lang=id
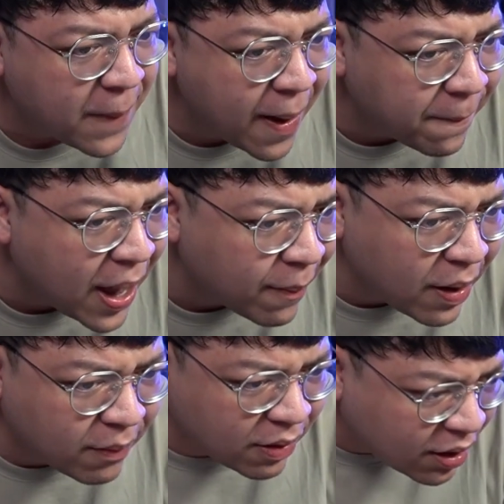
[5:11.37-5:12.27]
Maaf, maaf,
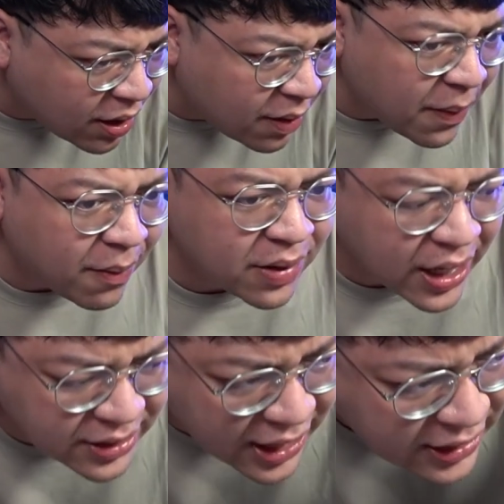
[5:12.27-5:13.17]
maaf, maaf.
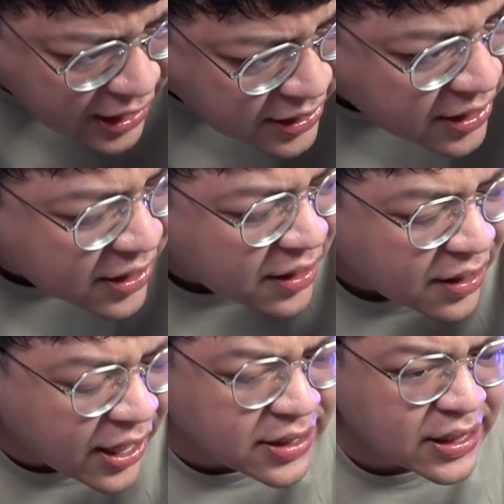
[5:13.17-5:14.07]
Next, next, next. Next,